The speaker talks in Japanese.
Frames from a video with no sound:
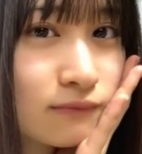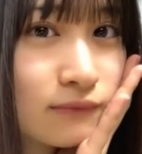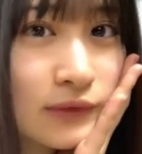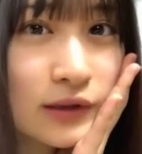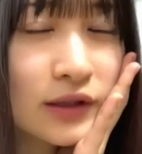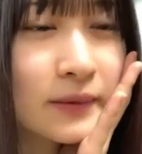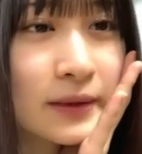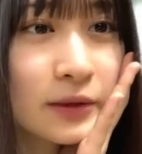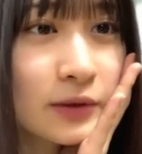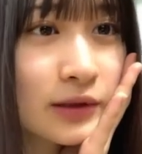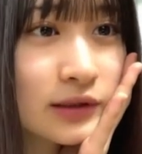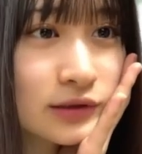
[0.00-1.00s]
イベント
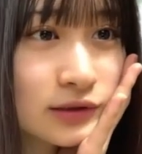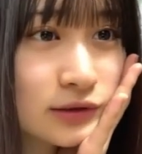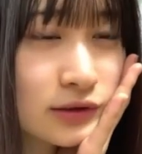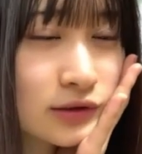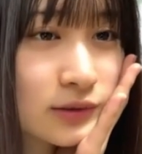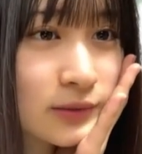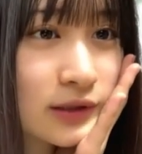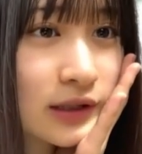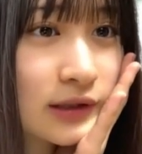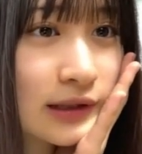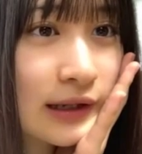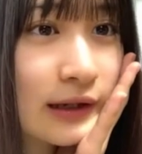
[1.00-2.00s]
が続くのもいいよ
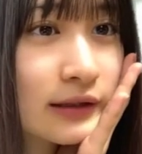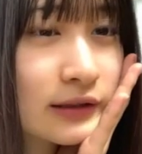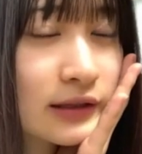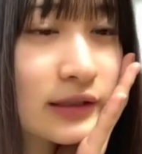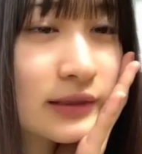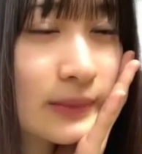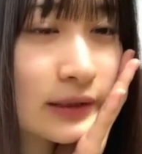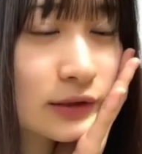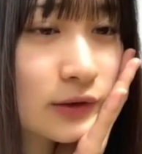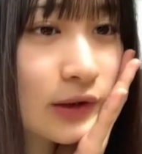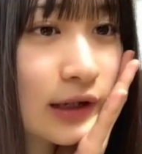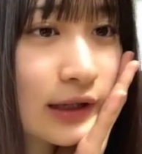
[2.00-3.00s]
ねクリスマスと
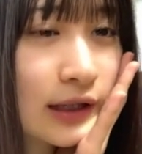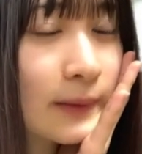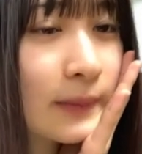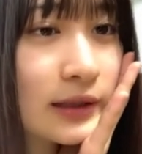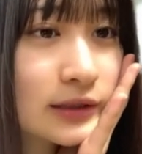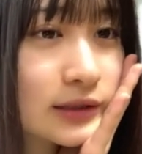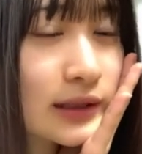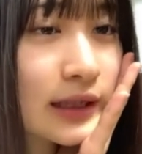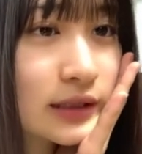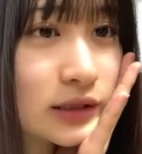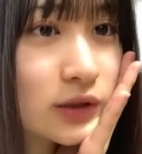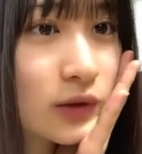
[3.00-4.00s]
か年末年始
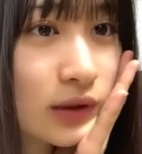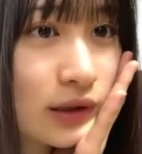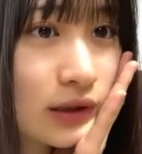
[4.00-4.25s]
とか